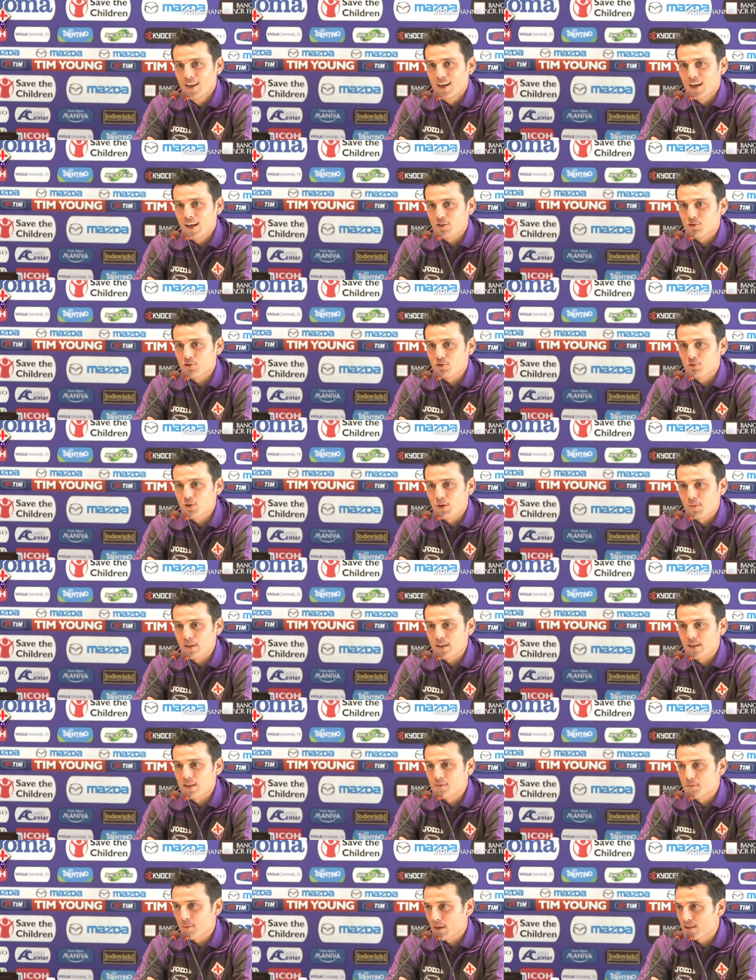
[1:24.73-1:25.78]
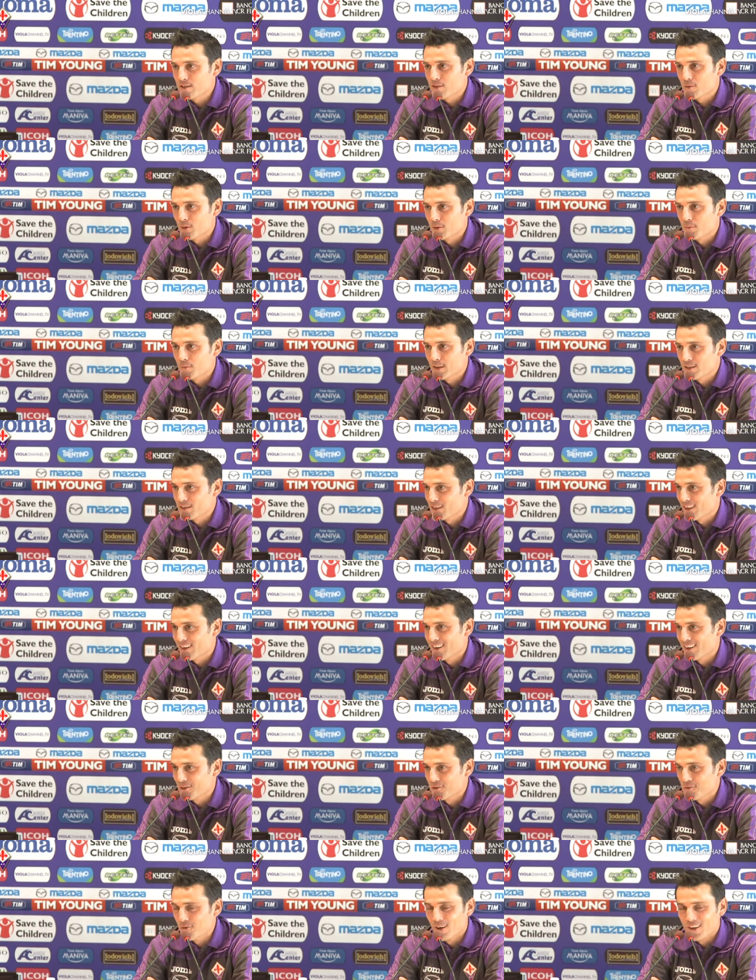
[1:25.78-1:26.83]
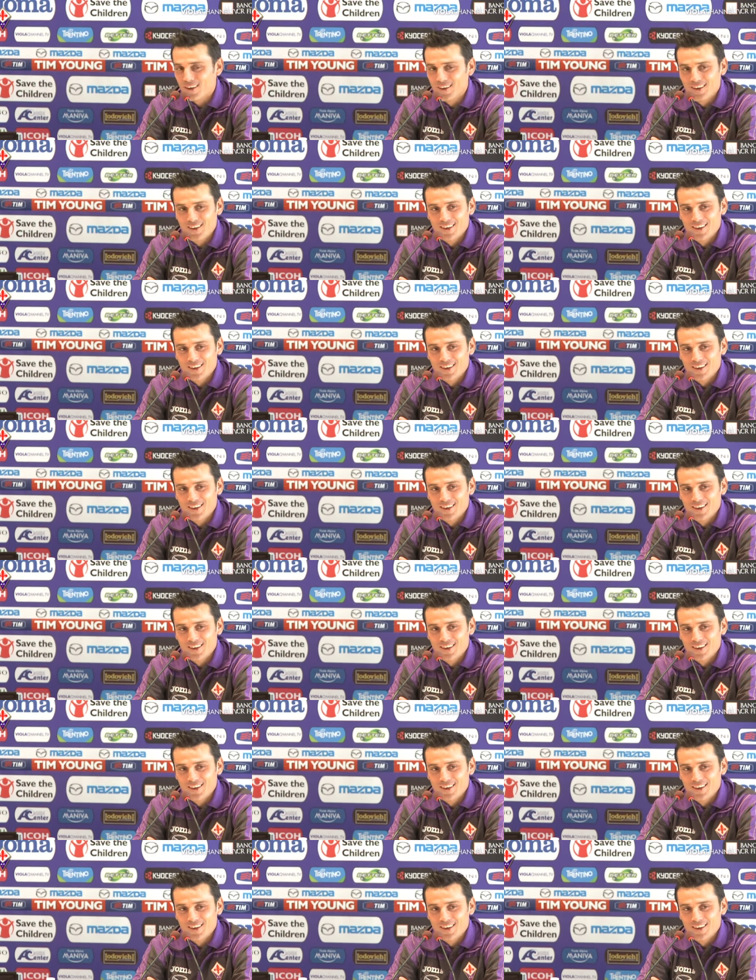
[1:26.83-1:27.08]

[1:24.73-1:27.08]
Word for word: assolutamente spazio per pensarne a due.